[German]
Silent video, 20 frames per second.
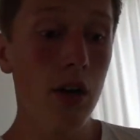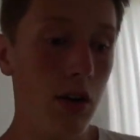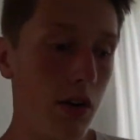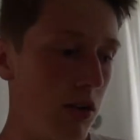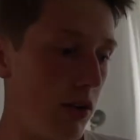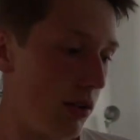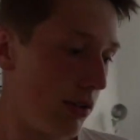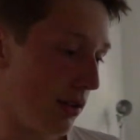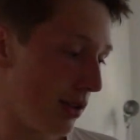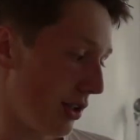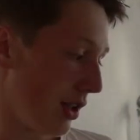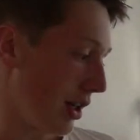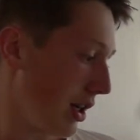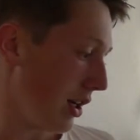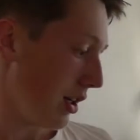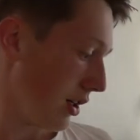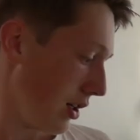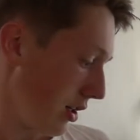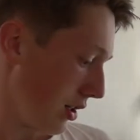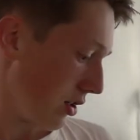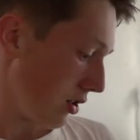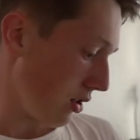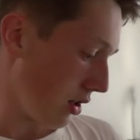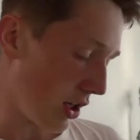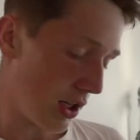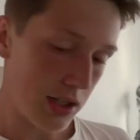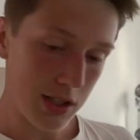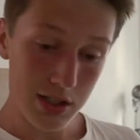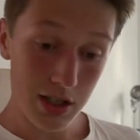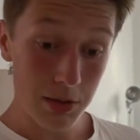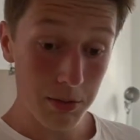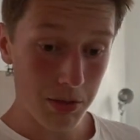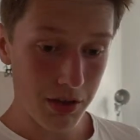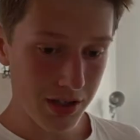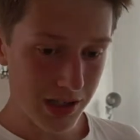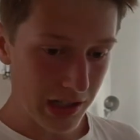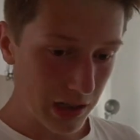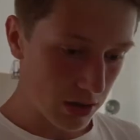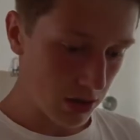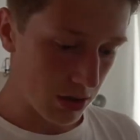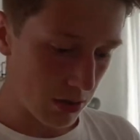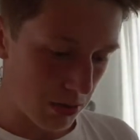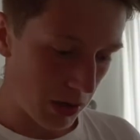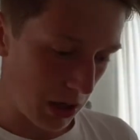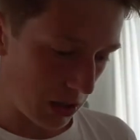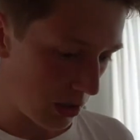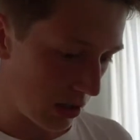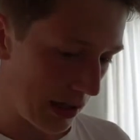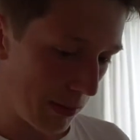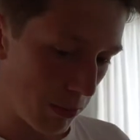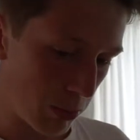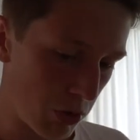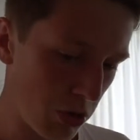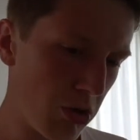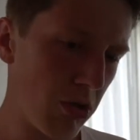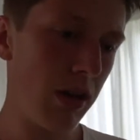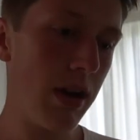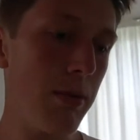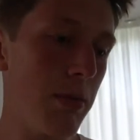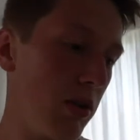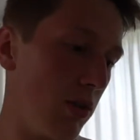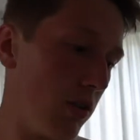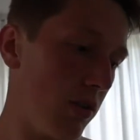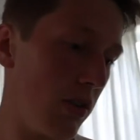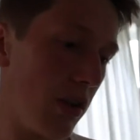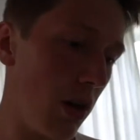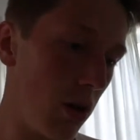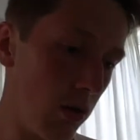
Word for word: Und dann hatte ich dann doch keine Zeit mehr, das auszupacken. Ich habe es noch einmal kurz